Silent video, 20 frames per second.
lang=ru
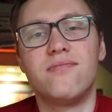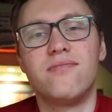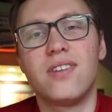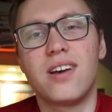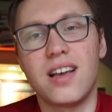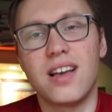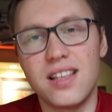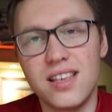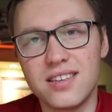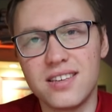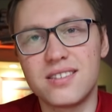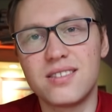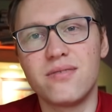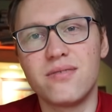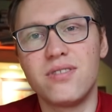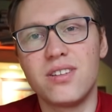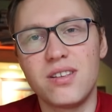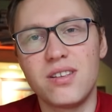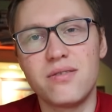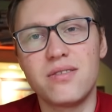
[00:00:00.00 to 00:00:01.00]

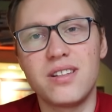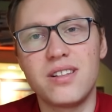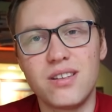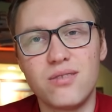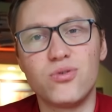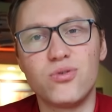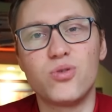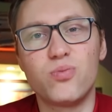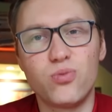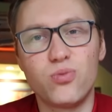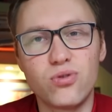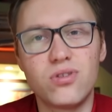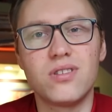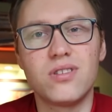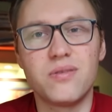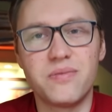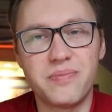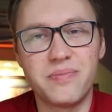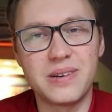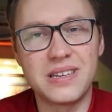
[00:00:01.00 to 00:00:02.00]
Наконец-то Владимир Владимирович
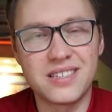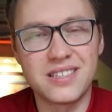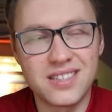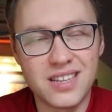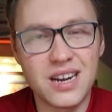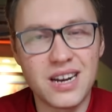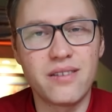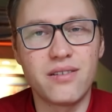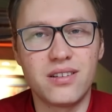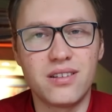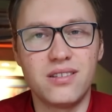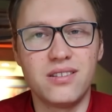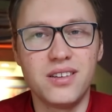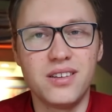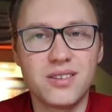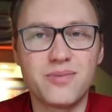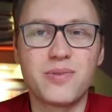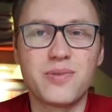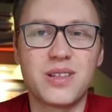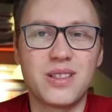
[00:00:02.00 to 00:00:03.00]
Путин поздравил
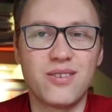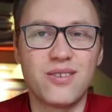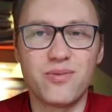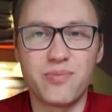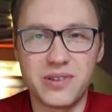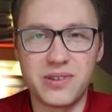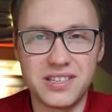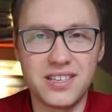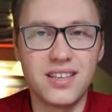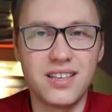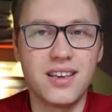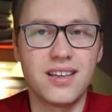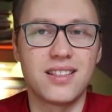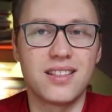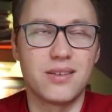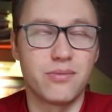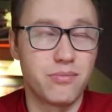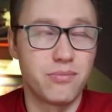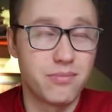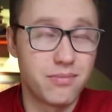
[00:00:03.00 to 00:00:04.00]
избранного
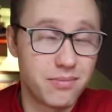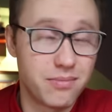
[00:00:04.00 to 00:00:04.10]
президента